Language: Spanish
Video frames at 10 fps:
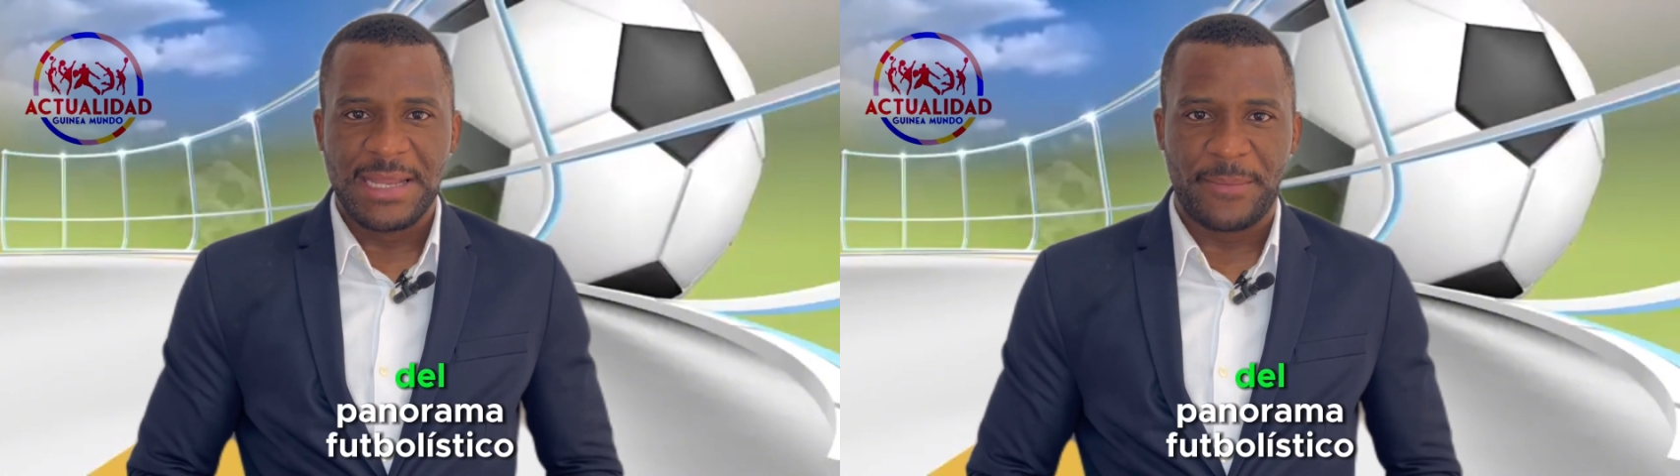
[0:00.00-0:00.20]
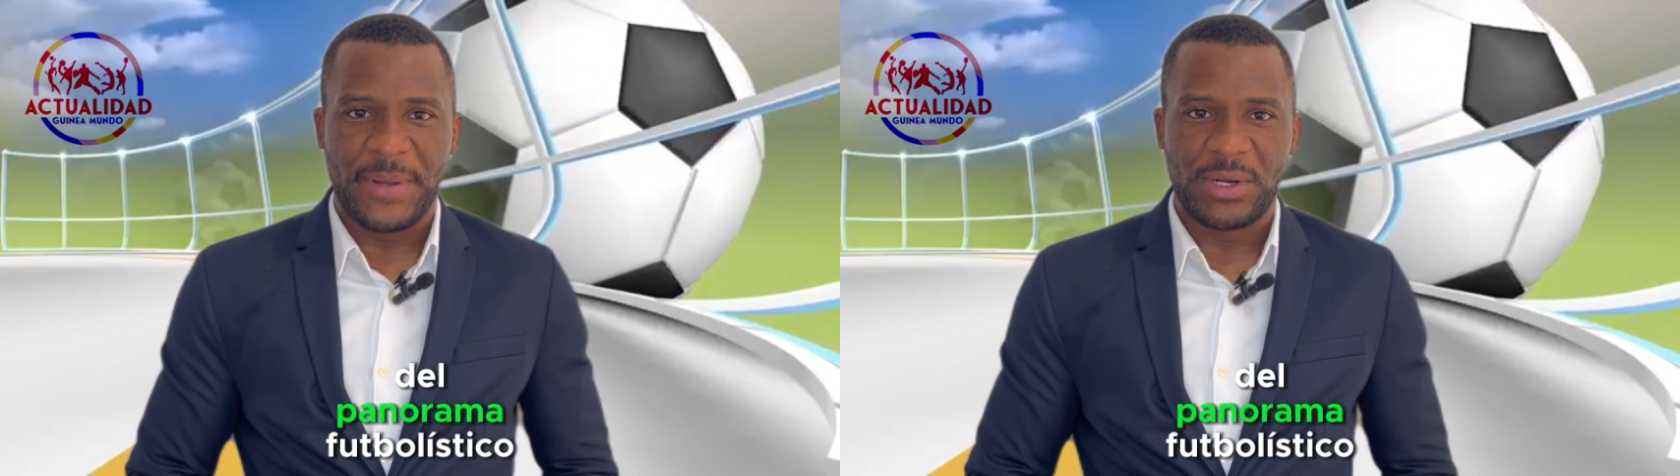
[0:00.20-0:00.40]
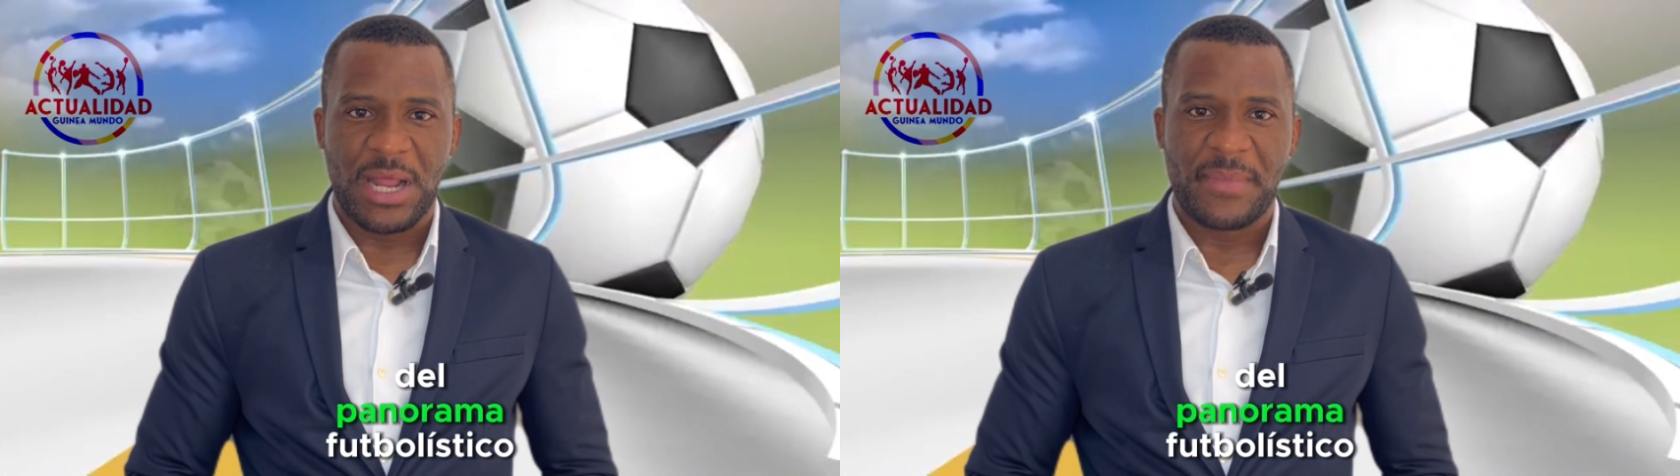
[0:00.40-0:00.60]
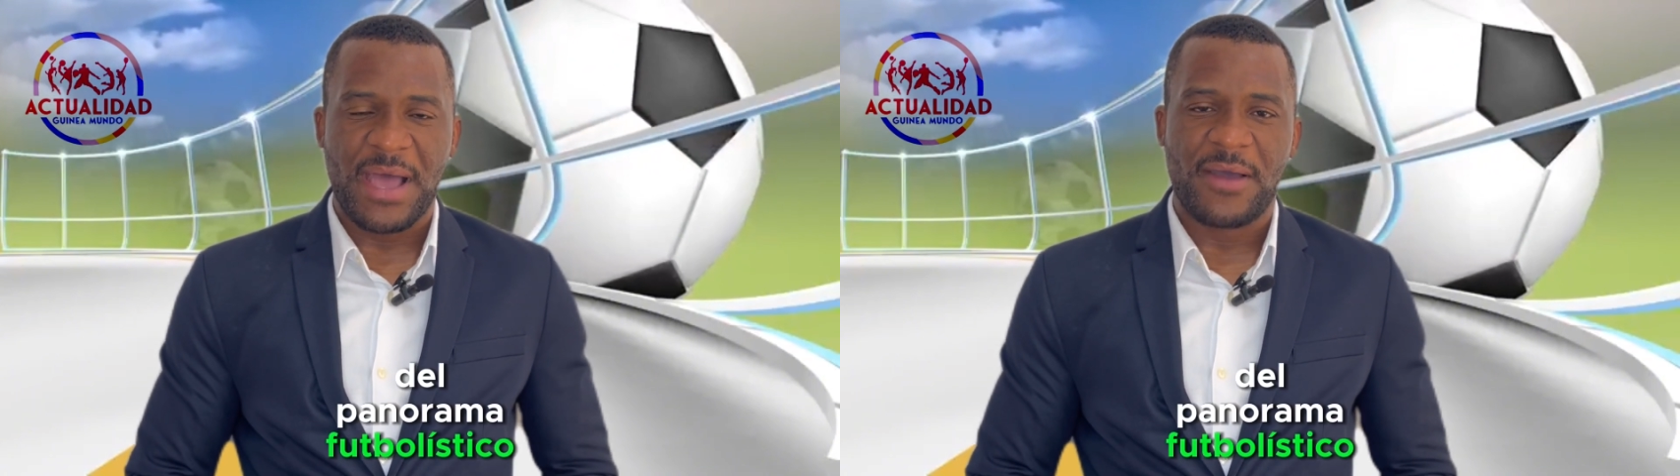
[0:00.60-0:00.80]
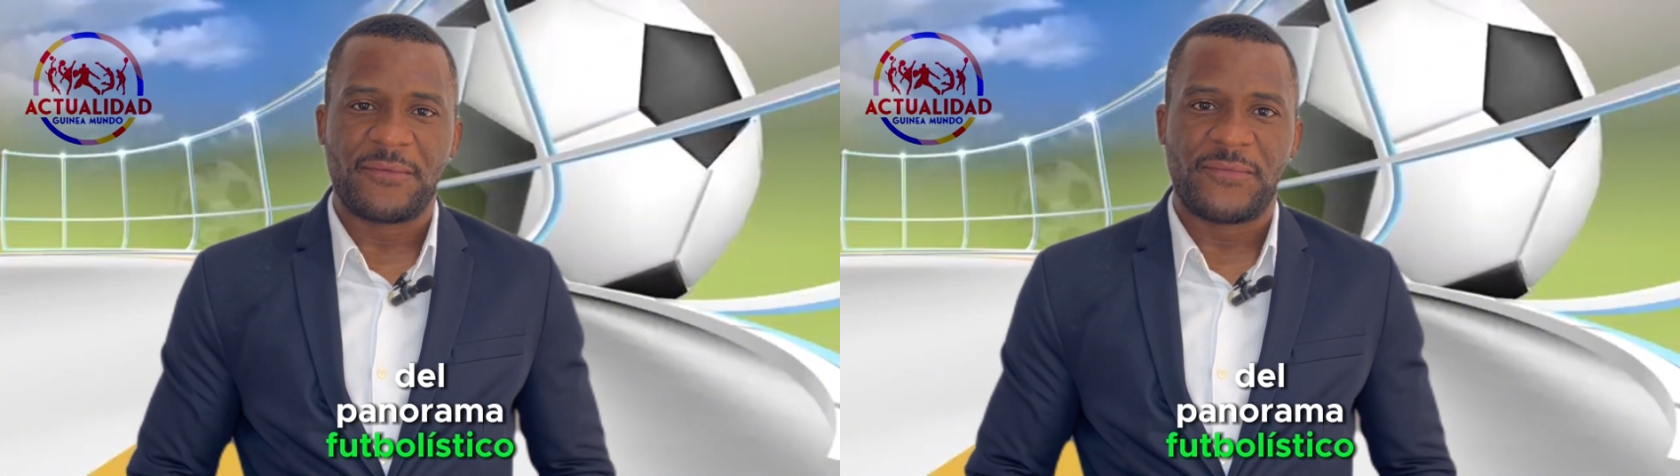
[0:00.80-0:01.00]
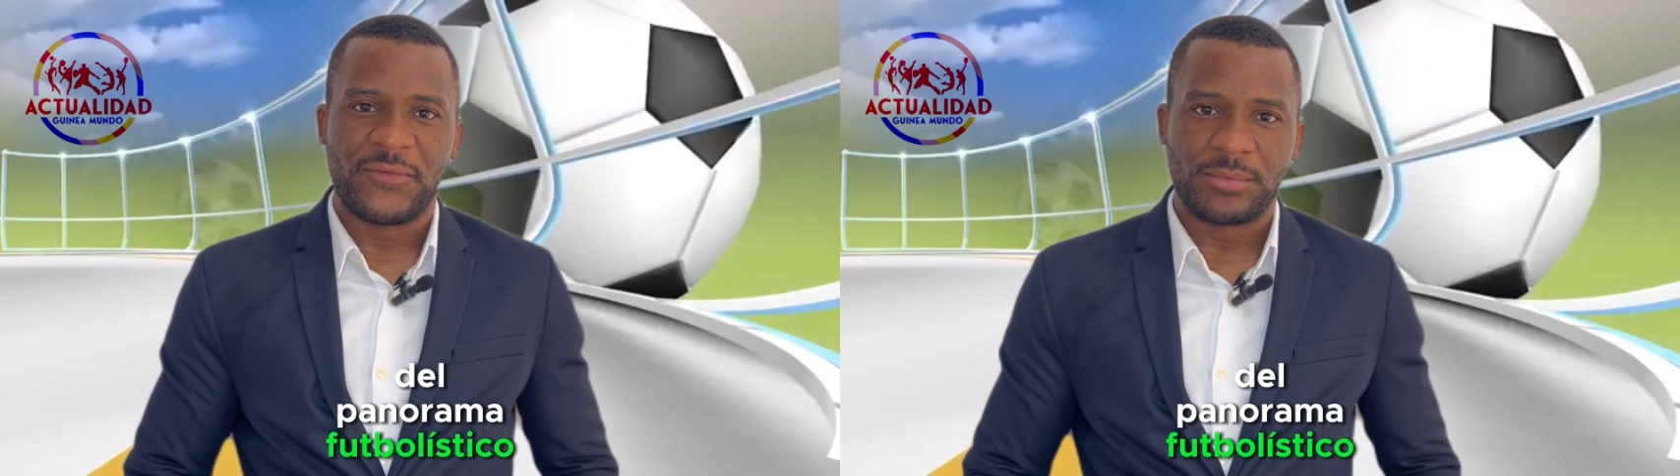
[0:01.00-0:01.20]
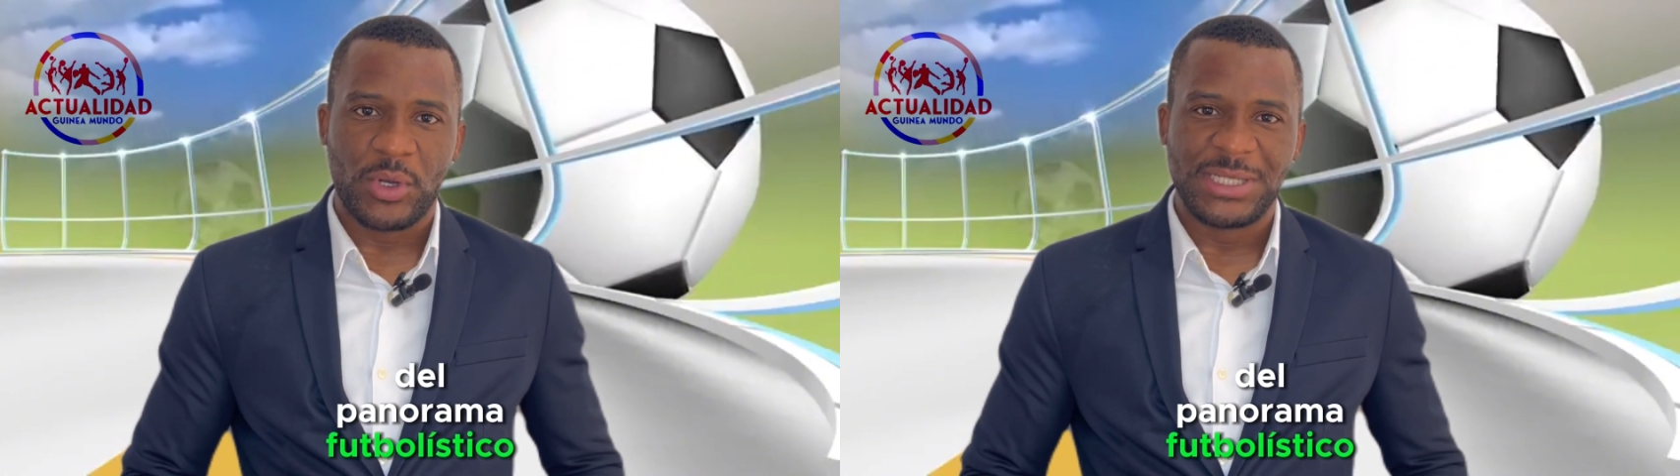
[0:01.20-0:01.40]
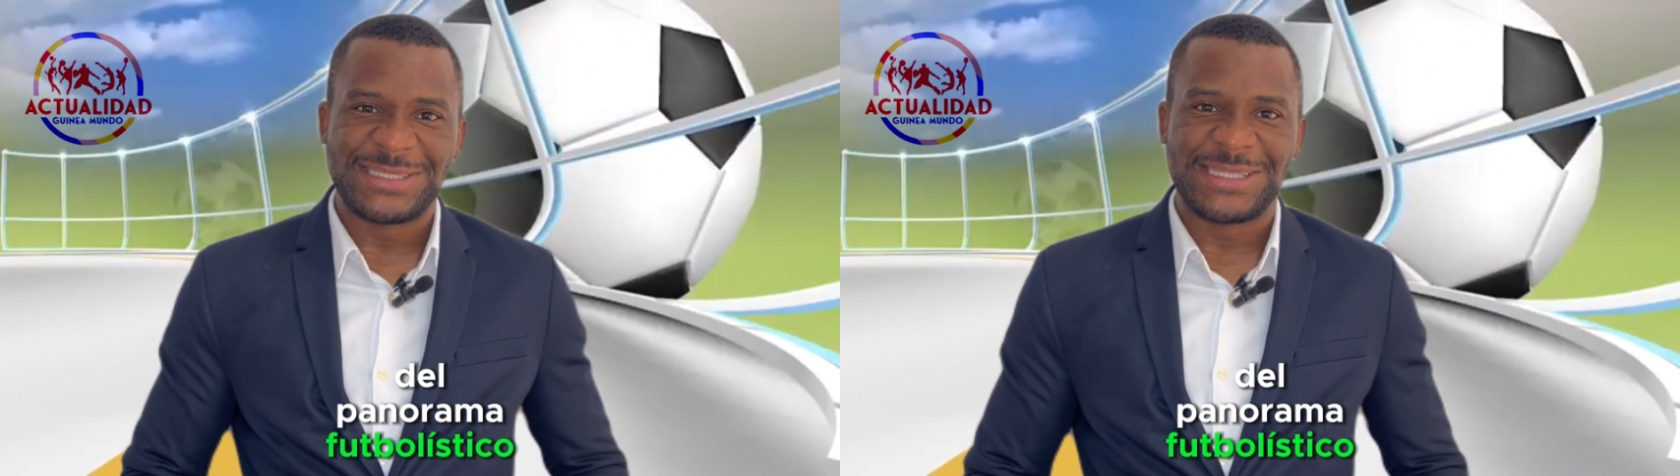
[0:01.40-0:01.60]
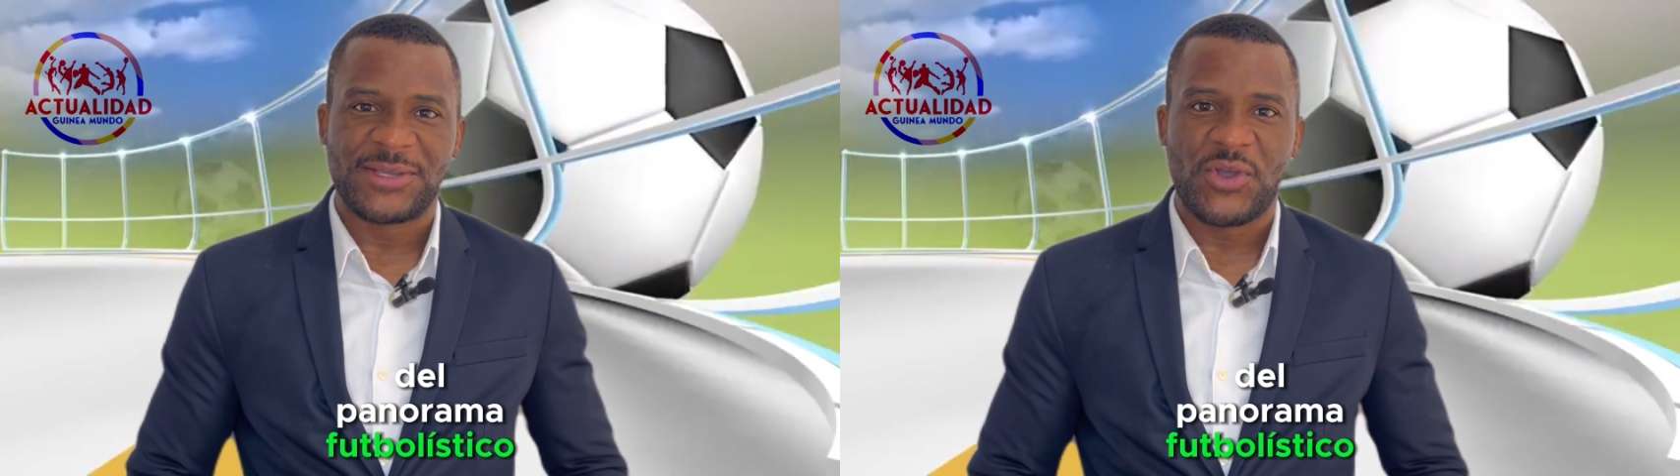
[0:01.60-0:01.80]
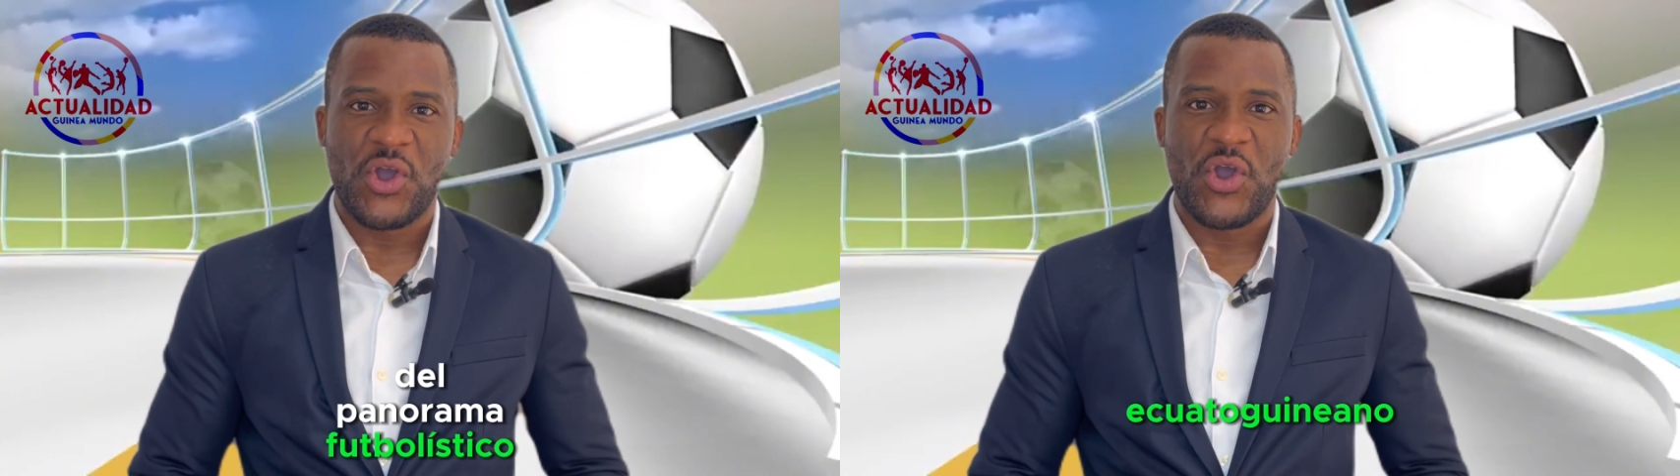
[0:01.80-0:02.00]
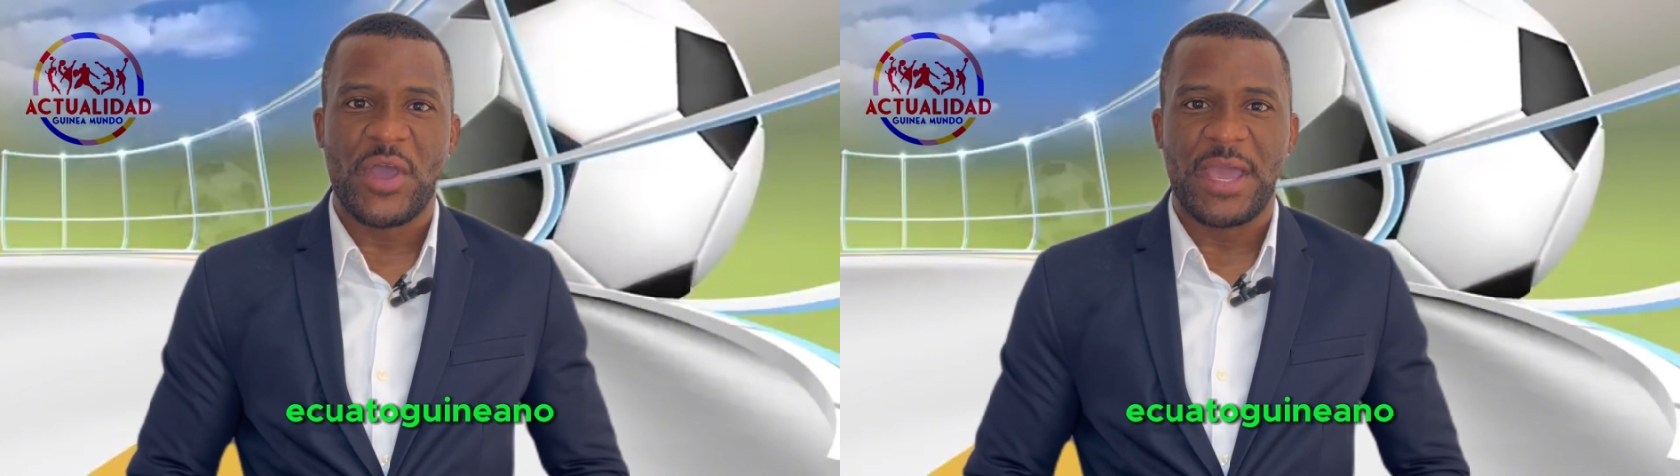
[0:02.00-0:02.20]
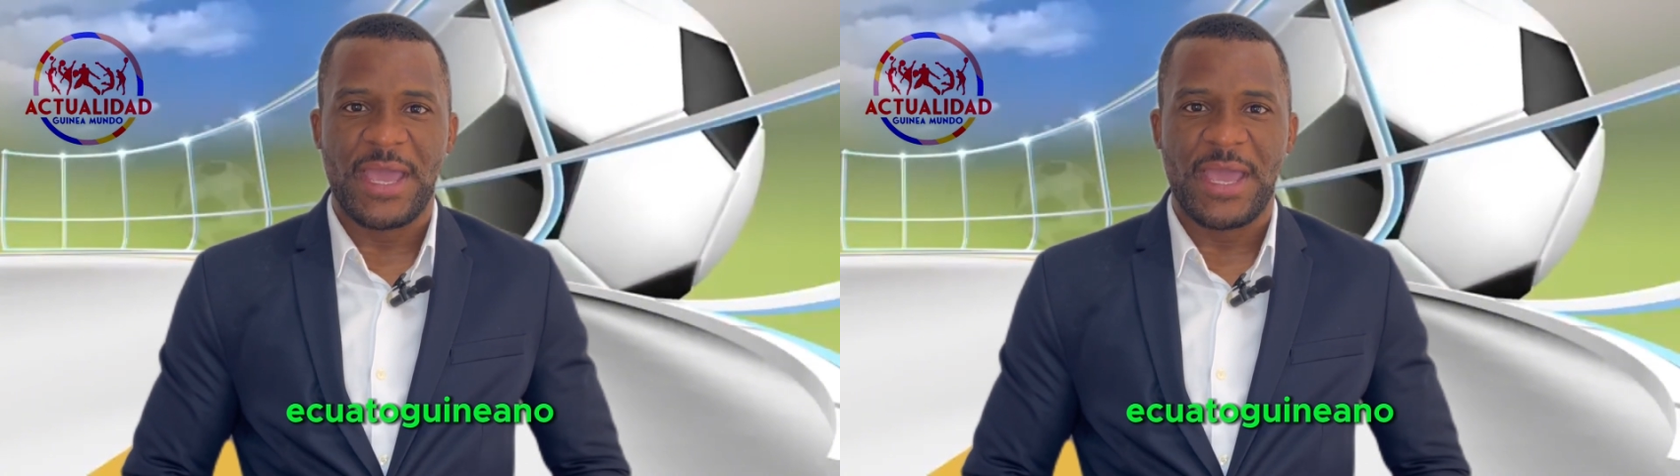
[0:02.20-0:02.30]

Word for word: del panorama futbolístico